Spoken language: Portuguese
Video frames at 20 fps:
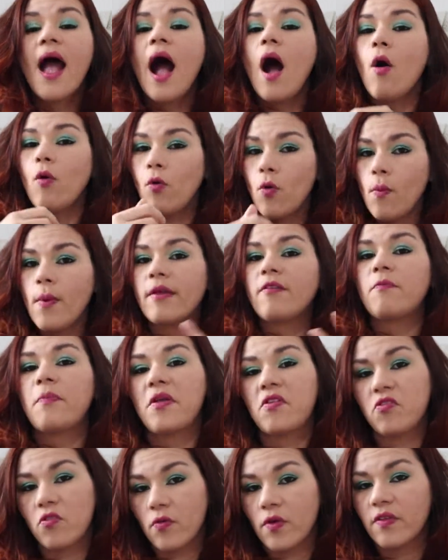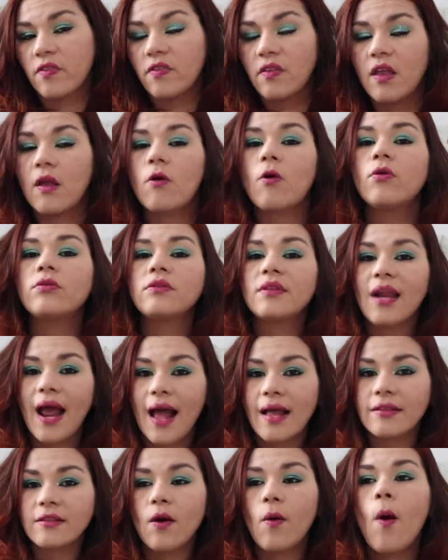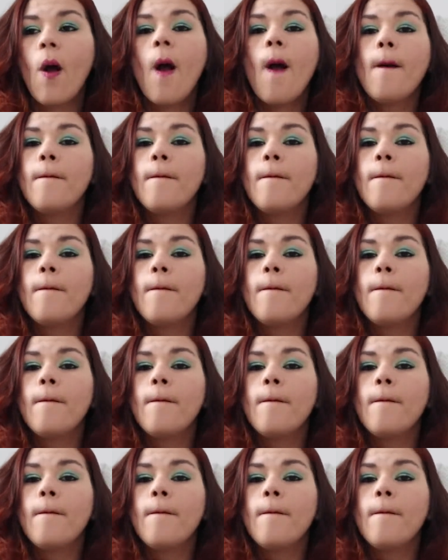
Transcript: Algumas pessoas sim contratam.